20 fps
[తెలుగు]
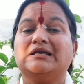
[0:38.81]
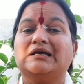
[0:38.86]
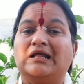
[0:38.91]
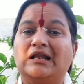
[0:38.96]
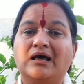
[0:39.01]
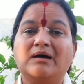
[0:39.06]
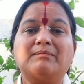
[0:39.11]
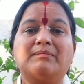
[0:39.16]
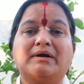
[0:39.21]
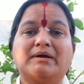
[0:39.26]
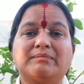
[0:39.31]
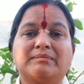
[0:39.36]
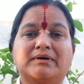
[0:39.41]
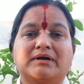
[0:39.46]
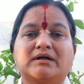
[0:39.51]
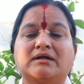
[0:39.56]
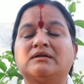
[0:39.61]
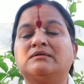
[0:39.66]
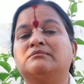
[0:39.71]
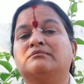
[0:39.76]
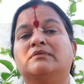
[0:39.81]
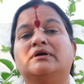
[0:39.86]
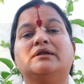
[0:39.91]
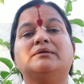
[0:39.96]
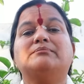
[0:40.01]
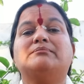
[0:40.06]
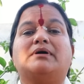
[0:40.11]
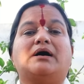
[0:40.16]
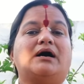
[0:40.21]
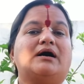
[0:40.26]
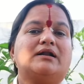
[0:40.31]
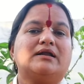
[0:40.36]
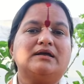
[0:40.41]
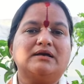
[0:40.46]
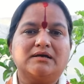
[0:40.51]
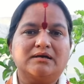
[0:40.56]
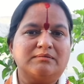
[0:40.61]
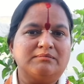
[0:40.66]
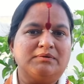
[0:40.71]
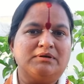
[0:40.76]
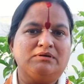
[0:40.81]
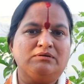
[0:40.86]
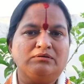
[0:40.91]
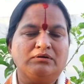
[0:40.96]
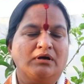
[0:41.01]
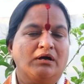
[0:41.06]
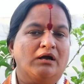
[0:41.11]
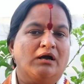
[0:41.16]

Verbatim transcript: ఎలా భయపడాలి మరి భారీగా మీరు